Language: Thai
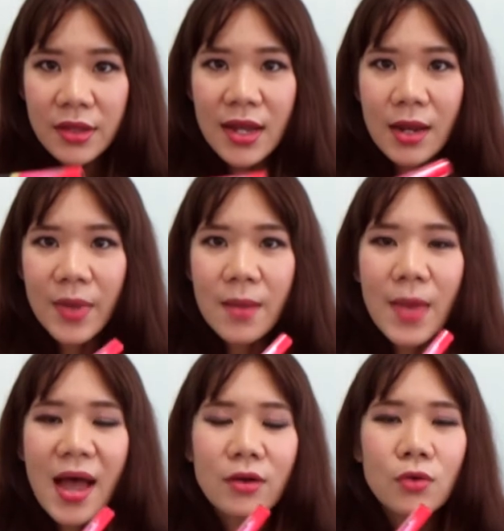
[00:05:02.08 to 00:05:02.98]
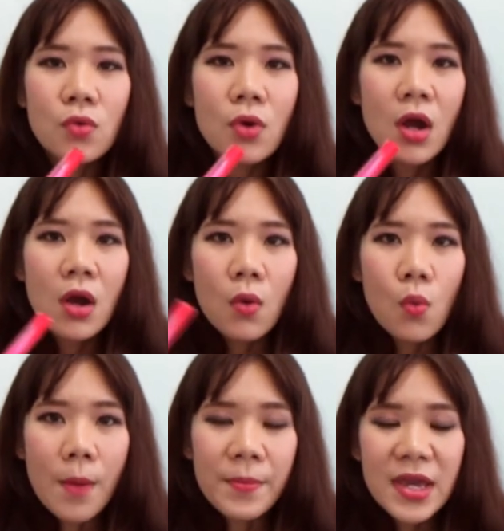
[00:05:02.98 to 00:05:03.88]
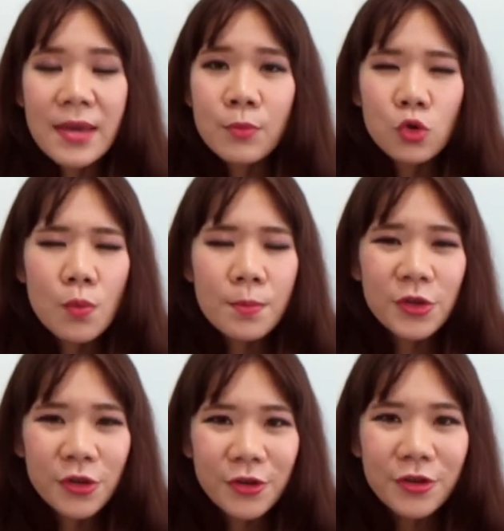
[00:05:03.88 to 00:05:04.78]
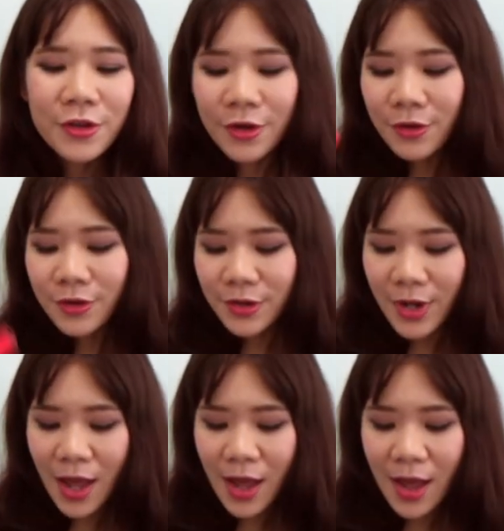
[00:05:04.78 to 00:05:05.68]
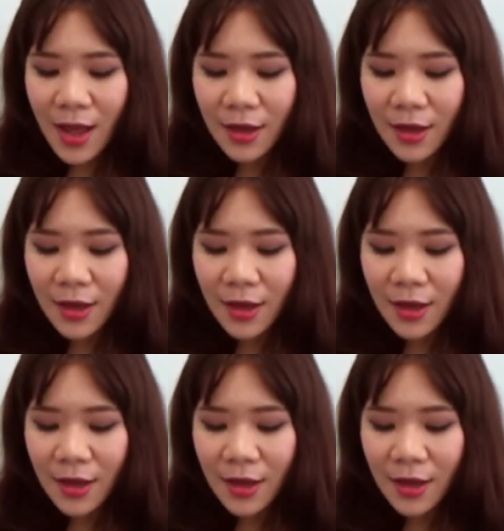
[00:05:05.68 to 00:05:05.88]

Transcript: เนี่ยทำให้ปากดูอวบอิ่มชุ่มชื่นขึ้นค่ะ